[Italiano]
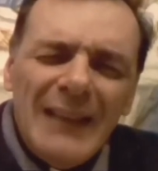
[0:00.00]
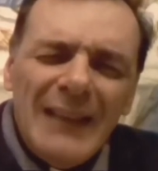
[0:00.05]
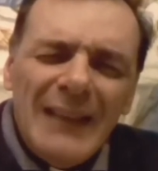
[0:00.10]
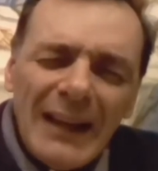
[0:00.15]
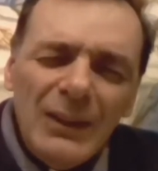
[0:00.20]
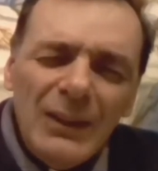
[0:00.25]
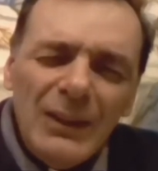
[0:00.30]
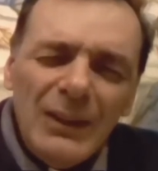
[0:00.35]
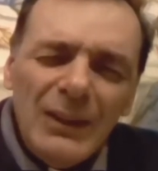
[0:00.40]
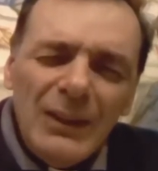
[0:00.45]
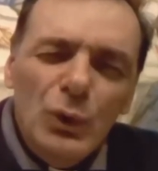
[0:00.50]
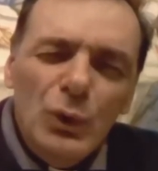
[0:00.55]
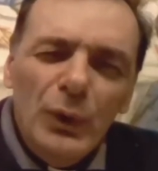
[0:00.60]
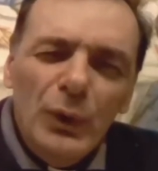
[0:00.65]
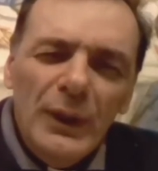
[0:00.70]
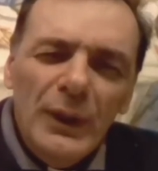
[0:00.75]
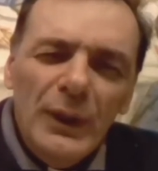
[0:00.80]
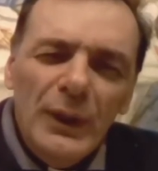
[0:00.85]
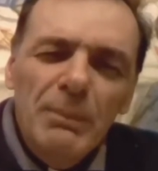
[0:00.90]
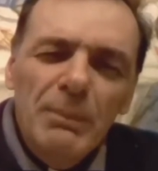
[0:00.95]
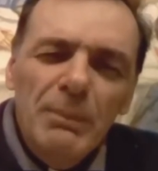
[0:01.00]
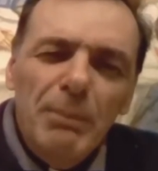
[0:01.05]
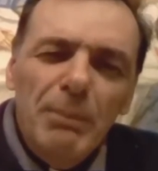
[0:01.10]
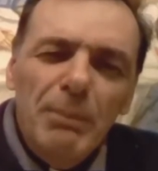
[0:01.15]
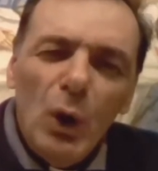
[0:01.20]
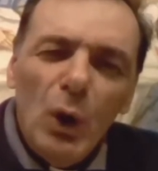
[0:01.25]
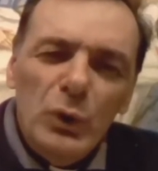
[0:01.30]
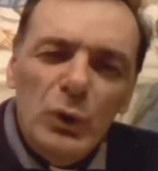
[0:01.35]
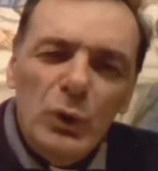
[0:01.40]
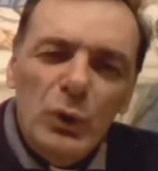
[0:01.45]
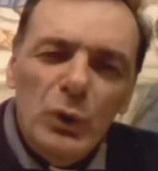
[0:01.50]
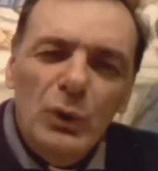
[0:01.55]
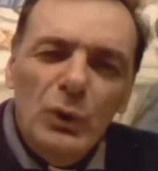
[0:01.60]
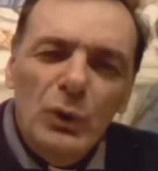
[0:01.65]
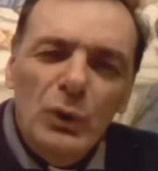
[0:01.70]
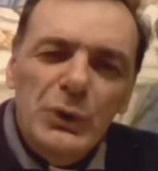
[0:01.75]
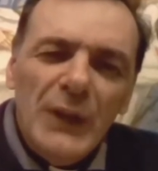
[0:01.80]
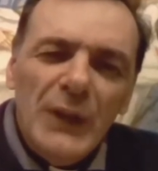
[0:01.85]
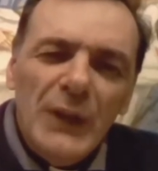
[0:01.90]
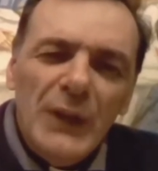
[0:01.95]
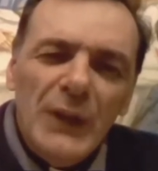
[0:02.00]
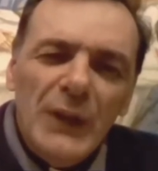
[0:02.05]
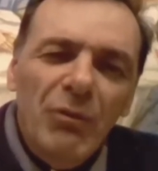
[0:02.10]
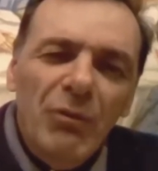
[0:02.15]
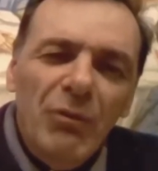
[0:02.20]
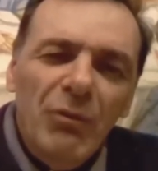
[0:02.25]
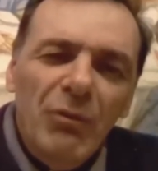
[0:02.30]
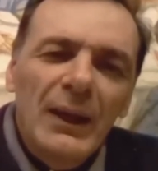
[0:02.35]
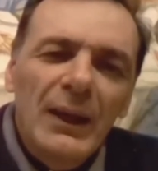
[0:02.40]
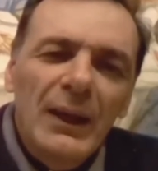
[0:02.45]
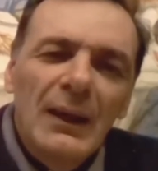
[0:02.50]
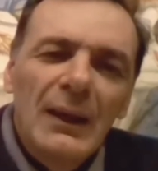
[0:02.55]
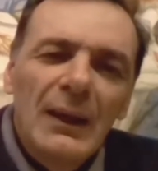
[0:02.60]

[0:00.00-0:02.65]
tanto in un posto, serve